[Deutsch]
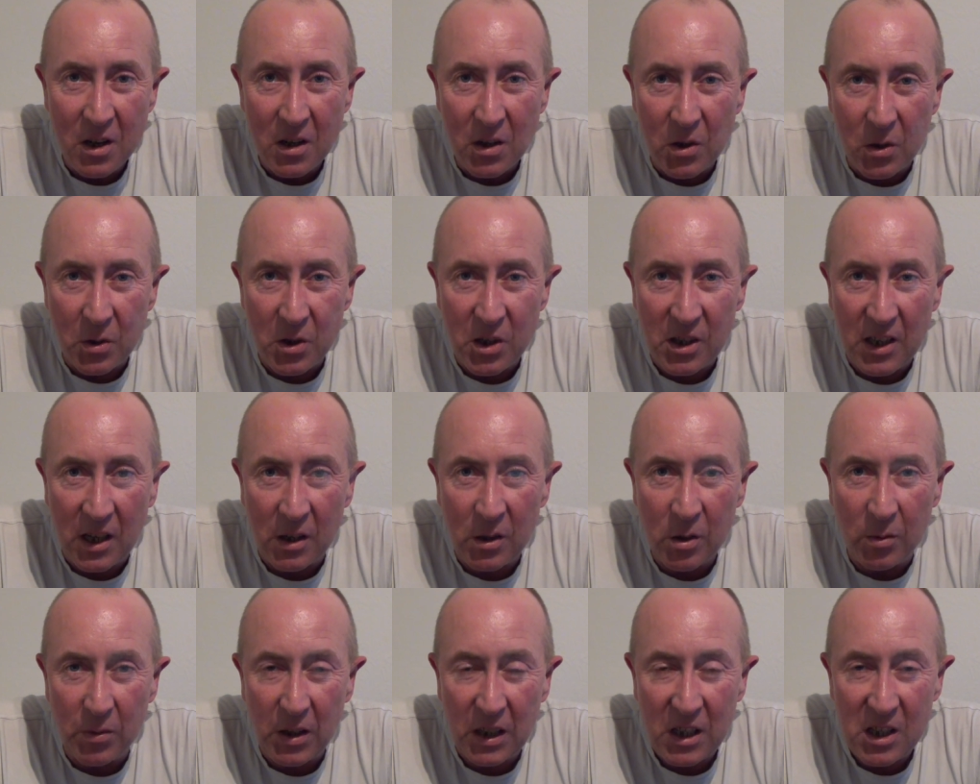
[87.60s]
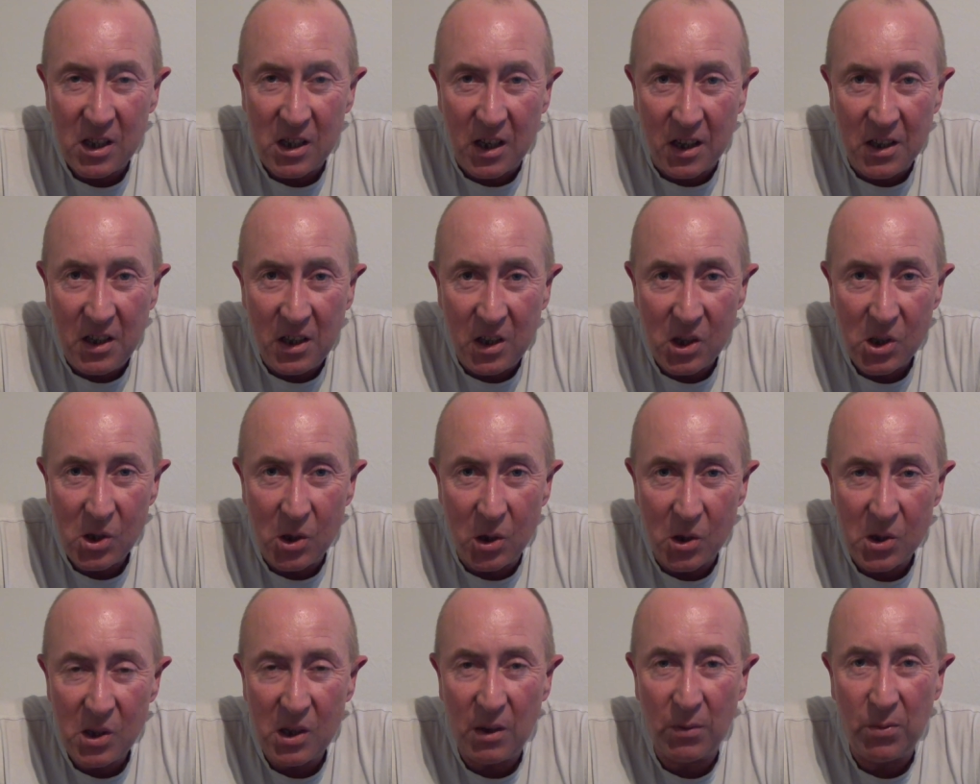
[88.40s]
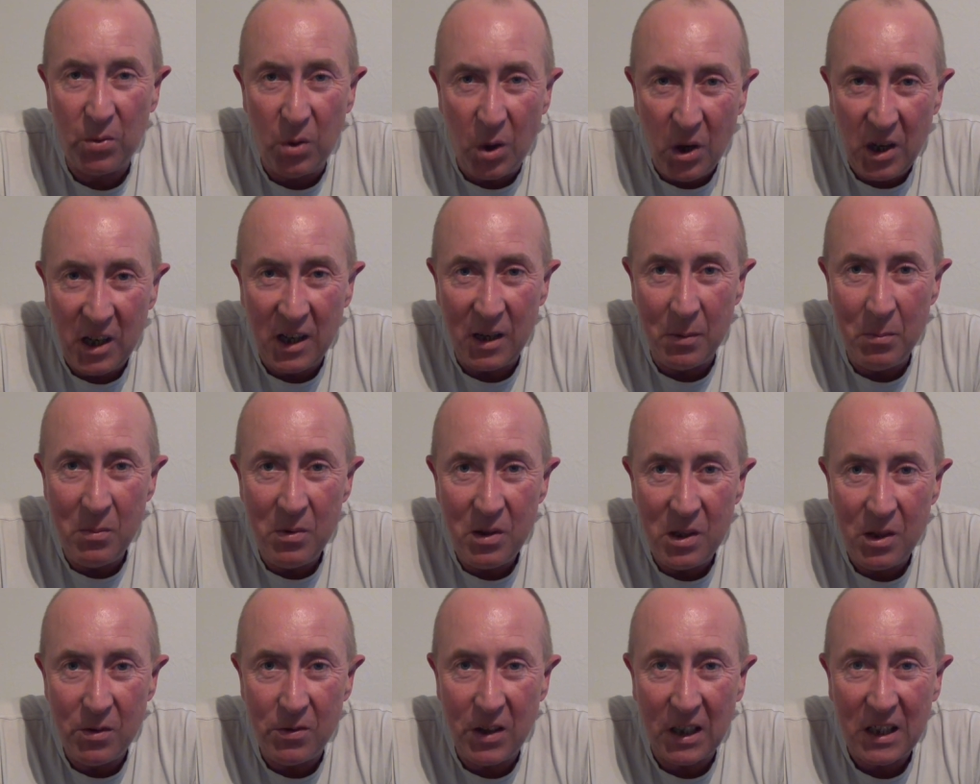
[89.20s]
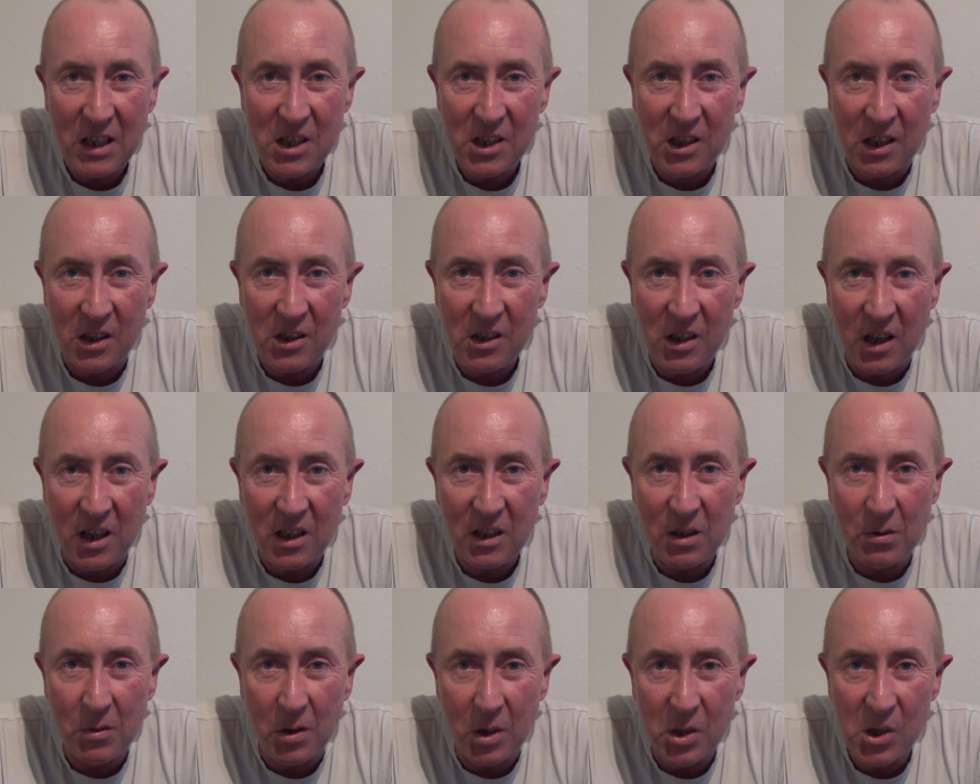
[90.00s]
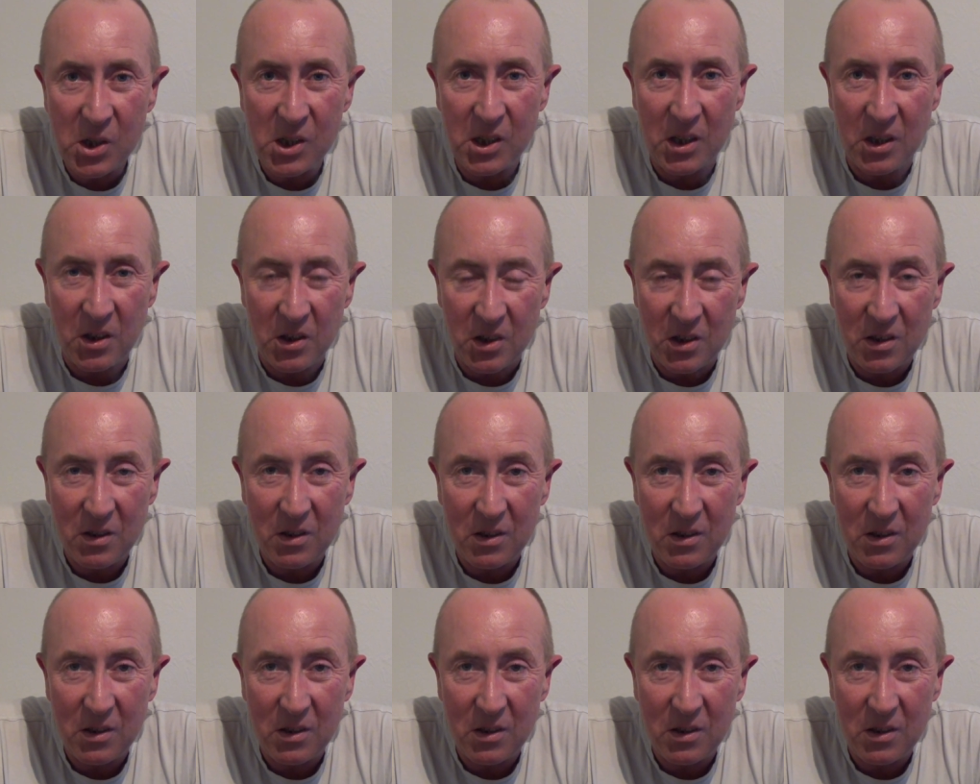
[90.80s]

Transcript: Und ich kann nur wirklich einige Songs hervorheben, die wirklich genial geworden sind.